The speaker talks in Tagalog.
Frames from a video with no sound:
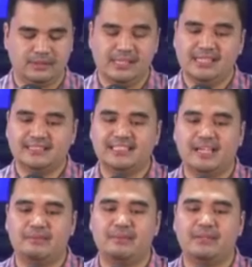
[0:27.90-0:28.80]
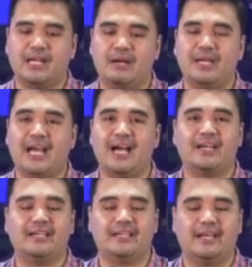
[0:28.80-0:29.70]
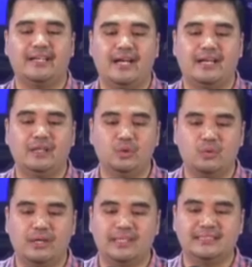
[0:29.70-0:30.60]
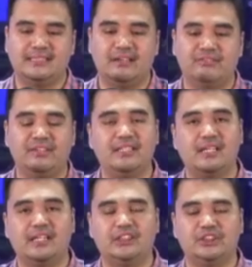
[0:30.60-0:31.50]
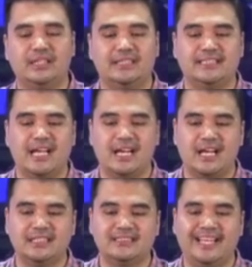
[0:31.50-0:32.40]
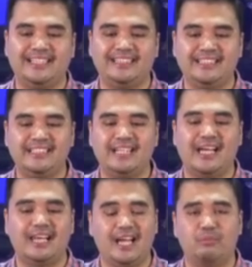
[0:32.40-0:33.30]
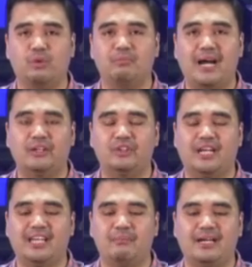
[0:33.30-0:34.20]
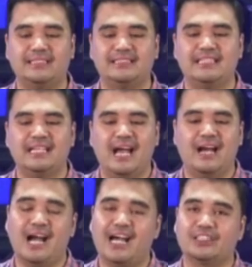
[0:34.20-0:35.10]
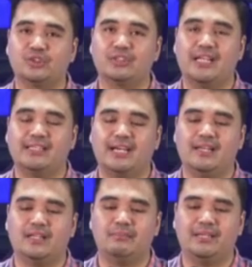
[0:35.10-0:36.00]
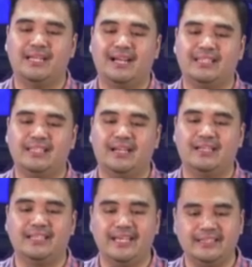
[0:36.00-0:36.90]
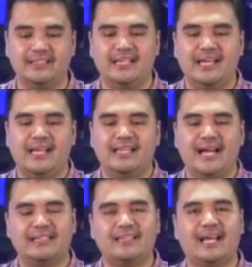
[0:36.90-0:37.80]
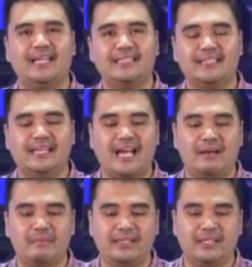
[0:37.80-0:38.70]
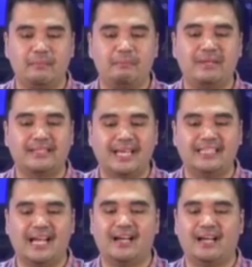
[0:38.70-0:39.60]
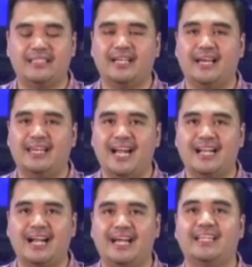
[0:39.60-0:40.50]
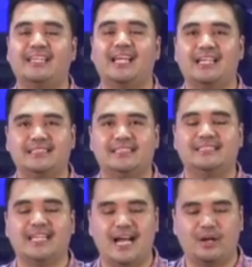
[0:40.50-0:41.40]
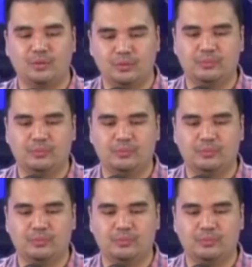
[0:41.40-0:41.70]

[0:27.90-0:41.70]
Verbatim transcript: Sinabi naman ng may-ari kay ah, Kilua na si Yavina Rachel Azaras na hindi niya alam kung paano nakalabas ang aso dahil nakalak naman ang kanilang gate at nakita na lamang niyang patay na ang kanyang alaga na nasa sako.